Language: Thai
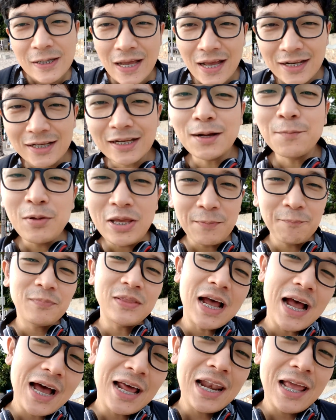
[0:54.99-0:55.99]
การกระพริบ
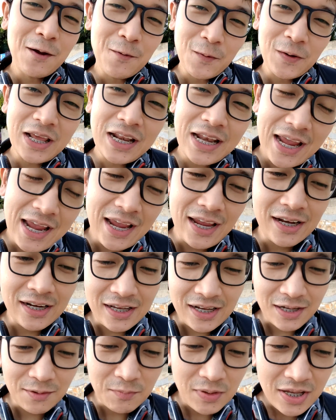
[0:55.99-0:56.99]
ตาเร็วนั่นเอง
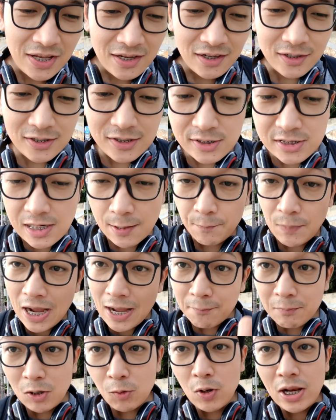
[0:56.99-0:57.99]
นะครับคือจับ
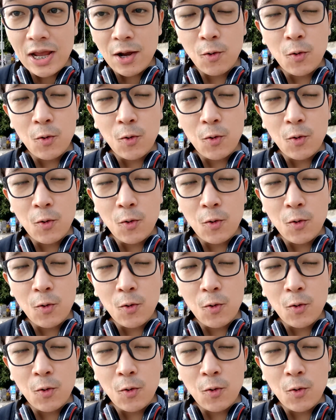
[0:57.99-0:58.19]
ภาพเร็